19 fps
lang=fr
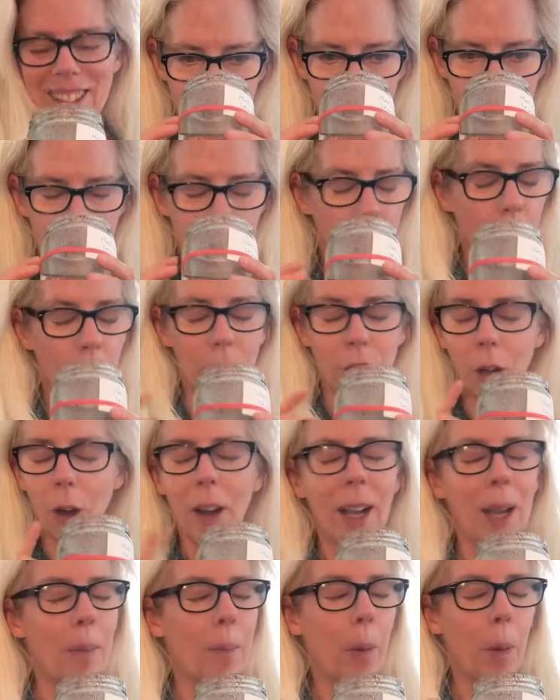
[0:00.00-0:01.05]

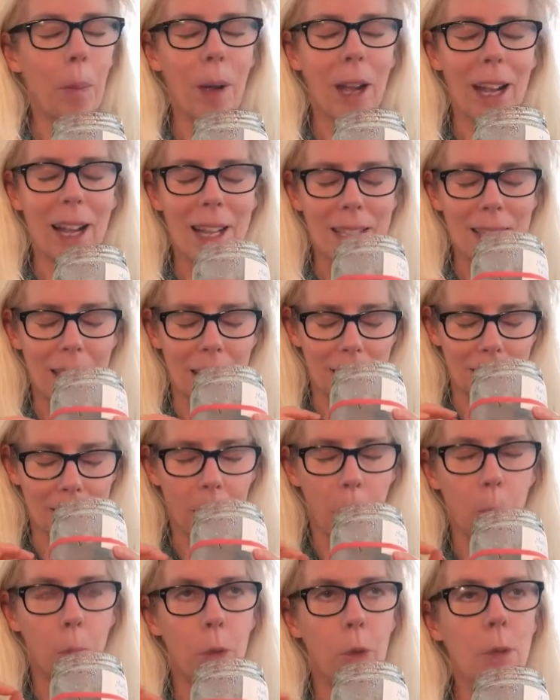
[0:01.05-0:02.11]
L'odeur n'est pas pareille. Ça
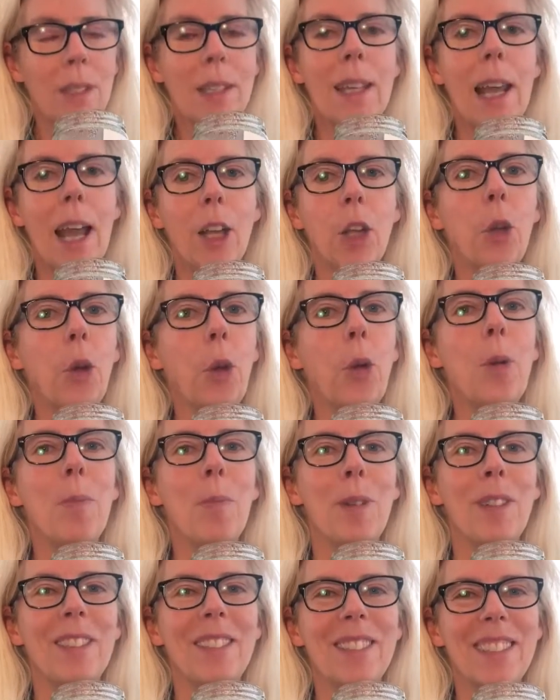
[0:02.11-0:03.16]
sent plus
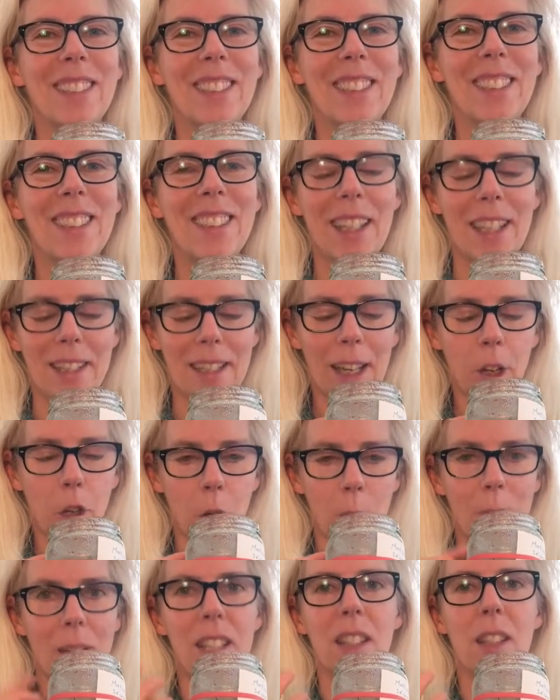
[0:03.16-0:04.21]
l'agrume. Ça sent
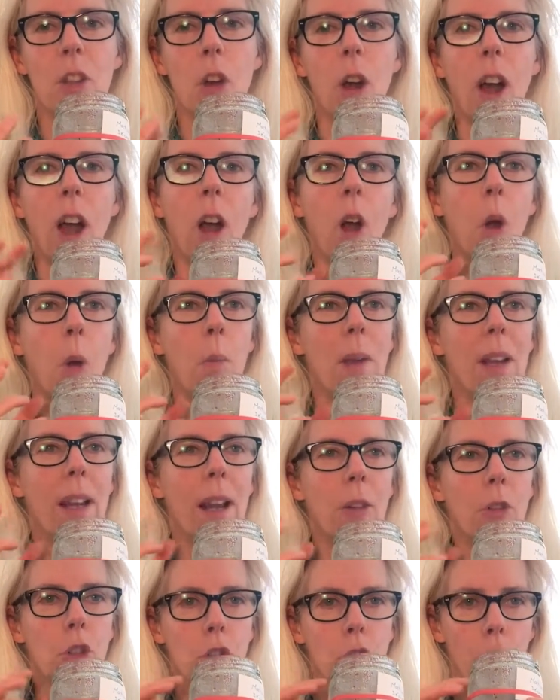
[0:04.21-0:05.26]
comme les un
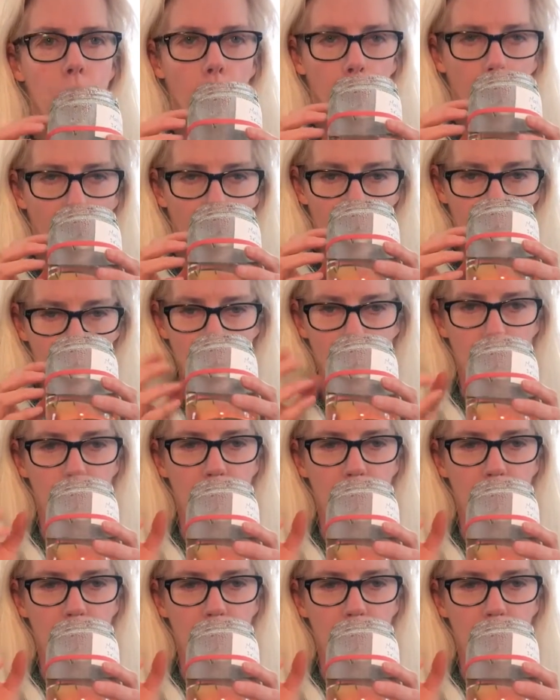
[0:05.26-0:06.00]
mélange d'orange ou